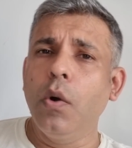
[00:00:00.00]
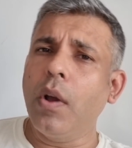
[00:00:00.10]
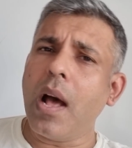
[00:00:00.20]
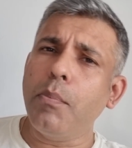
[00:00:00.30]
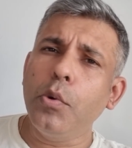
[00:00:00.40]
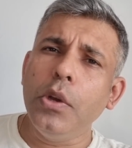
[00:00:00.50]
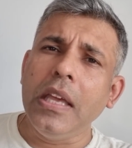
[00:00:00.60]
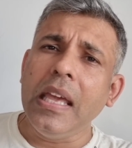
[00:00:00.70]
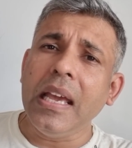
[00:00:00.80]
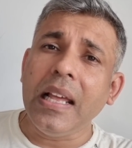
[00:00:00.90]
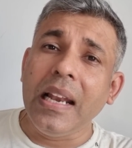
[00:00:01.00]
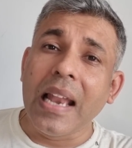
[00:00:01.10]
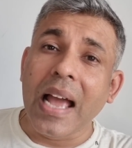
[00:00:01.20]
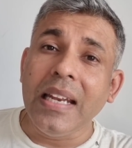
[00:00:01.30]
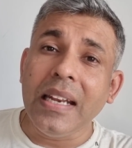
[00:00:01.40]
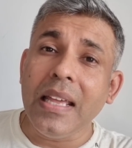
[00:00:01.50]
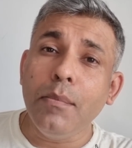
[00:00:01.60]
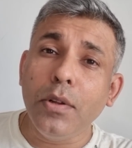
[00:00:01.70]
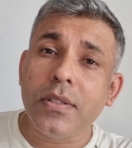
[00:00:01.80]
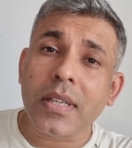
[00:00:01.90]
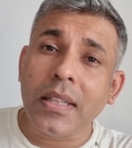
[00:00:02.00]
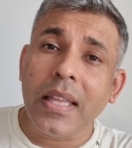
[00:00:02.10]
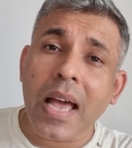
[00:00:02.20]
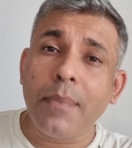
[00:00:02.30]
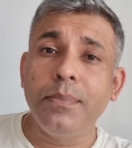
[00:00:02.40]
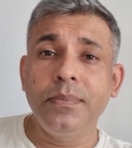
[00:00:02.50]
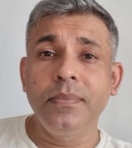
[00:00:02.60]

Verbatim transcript: और आपको एक लाइन नहीं बोल सकते आप